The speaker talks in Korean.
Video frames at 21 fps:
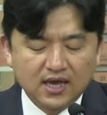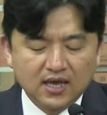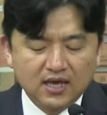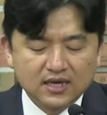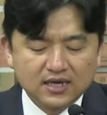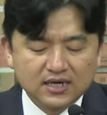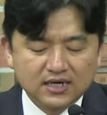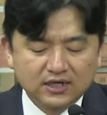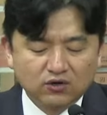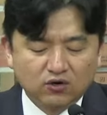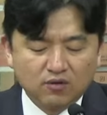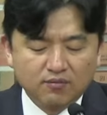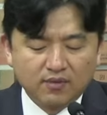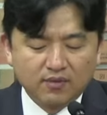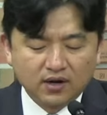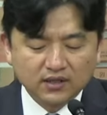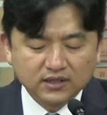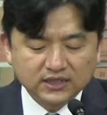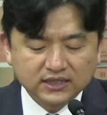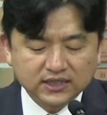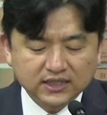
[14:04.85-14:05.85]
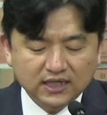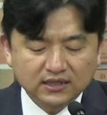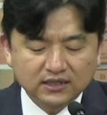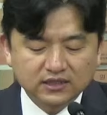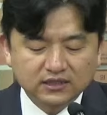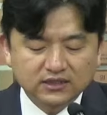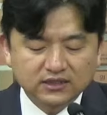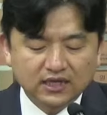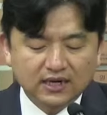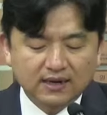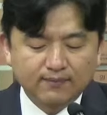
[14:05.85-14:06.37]
그리고 먹지 않는
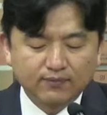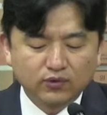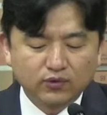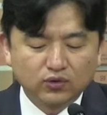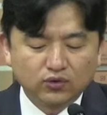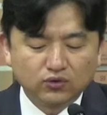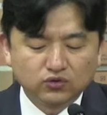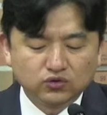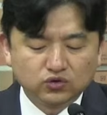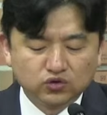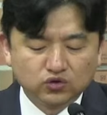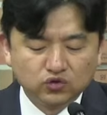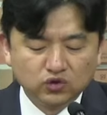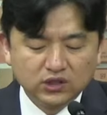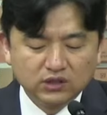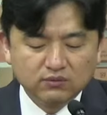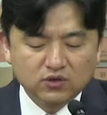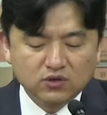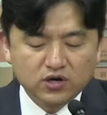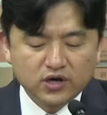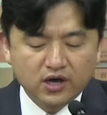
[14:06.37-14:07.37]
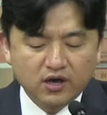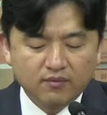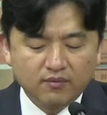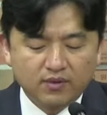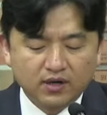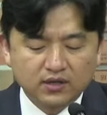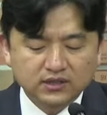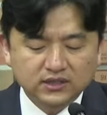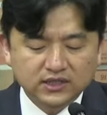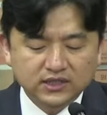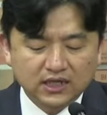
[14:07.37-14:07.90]
사람도 주님을 위하여
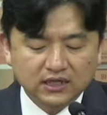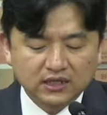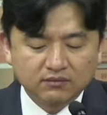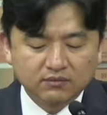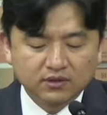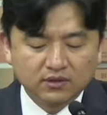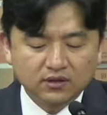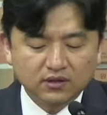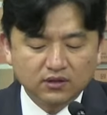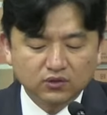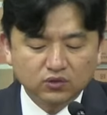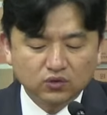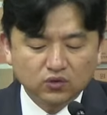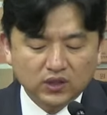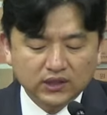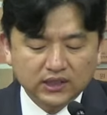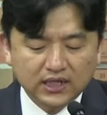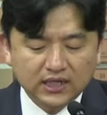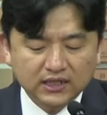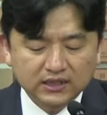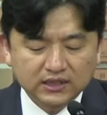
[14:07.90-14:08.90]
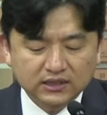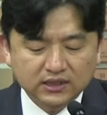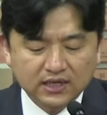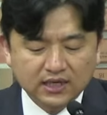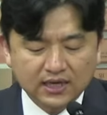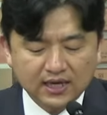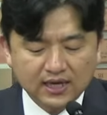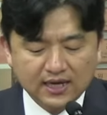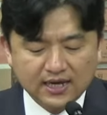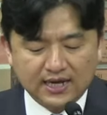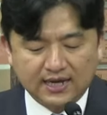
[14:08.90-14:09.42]
먹지 않으며 또한
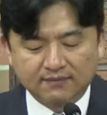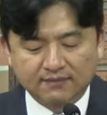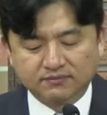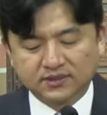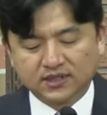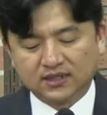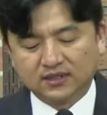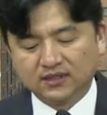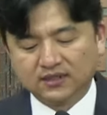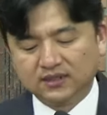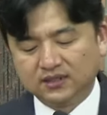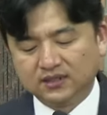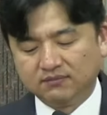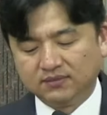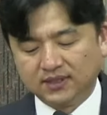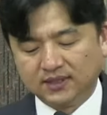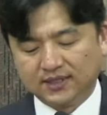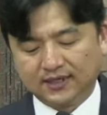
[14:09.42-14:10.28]
하나님께 감사를 드립니다.